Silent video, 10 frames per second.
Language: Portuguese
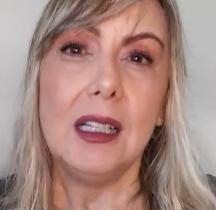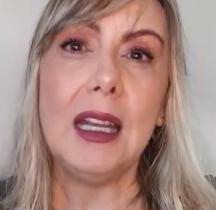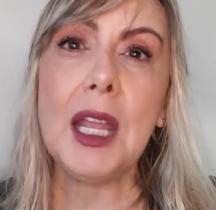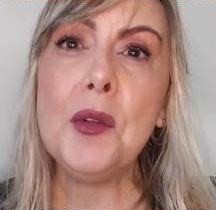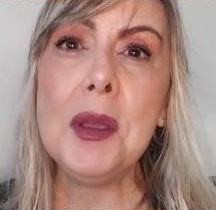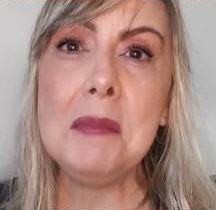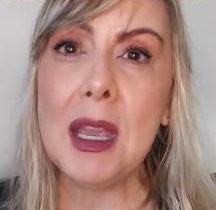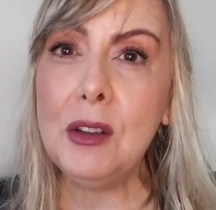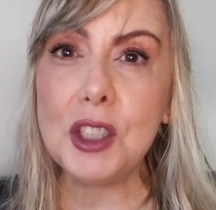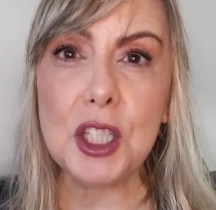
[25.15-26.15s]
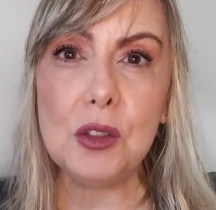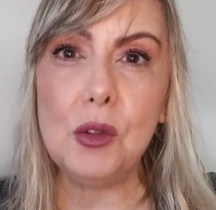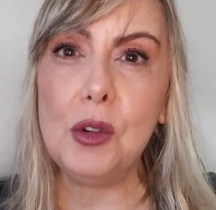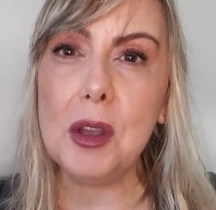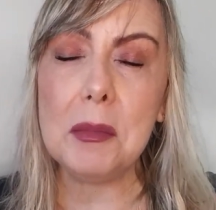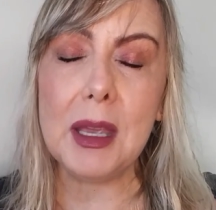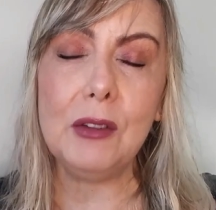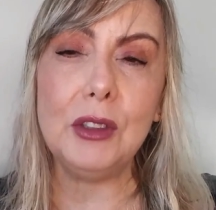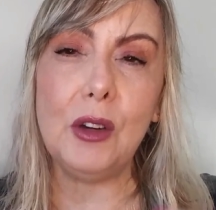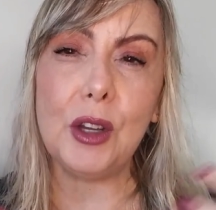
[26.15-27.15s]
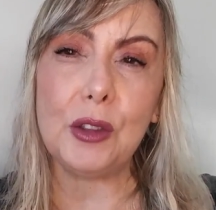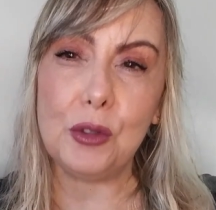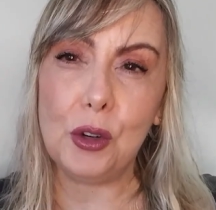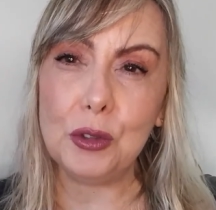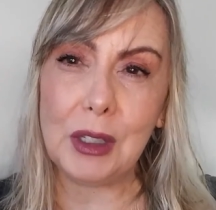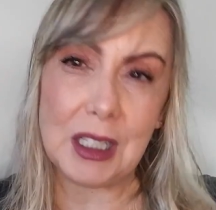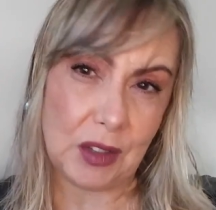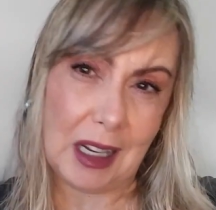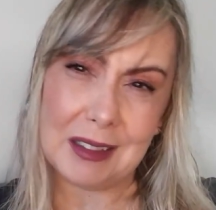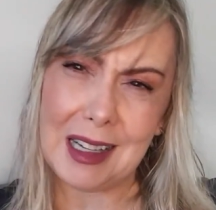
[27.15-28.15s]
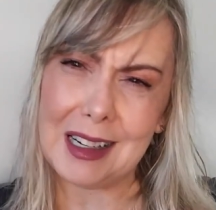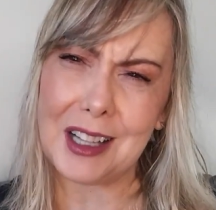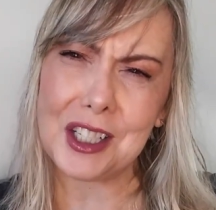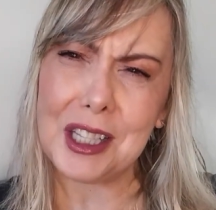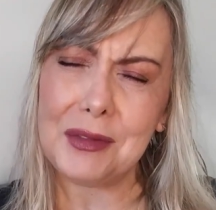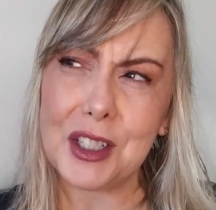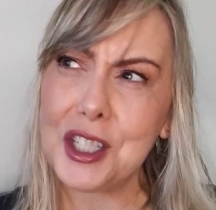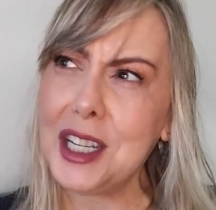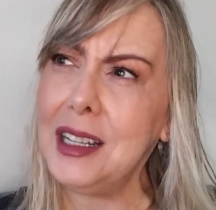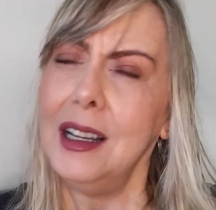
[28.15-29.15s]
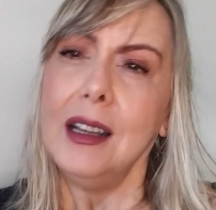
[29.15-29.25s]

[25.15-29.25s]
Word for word: Nem o e-mail chegou, o e-mail deu retorno. Eles falaram que a caixa estava cheia.